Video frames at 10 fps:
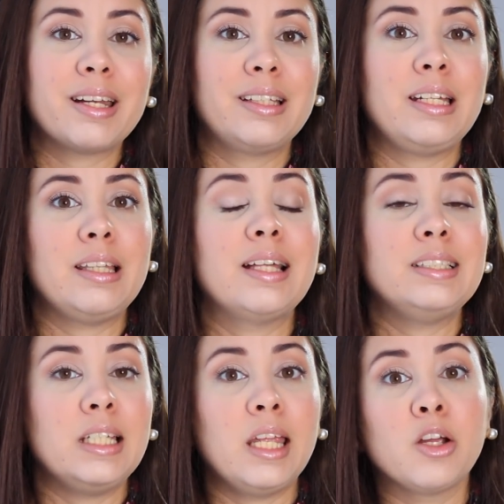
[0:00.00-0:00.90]
retenida
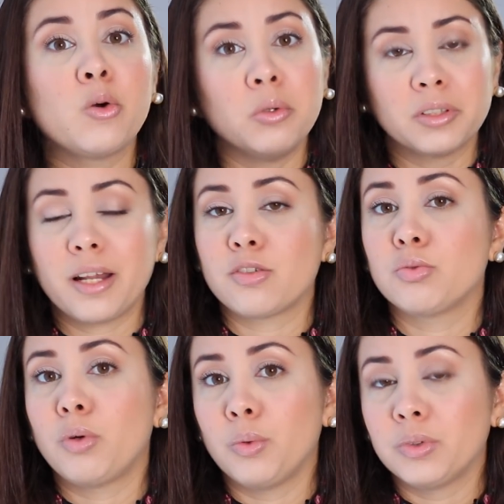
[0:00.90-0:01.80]
allí en contra de
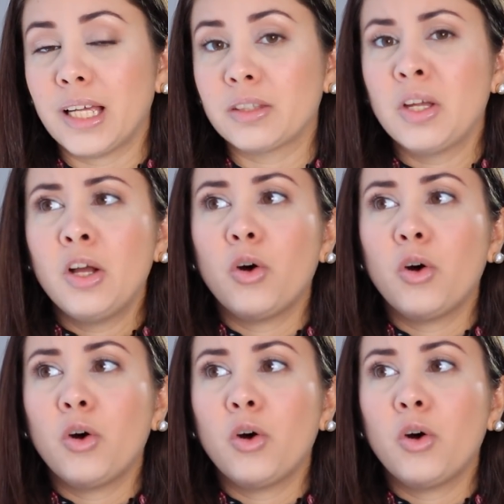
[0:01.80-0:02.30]
su voluntad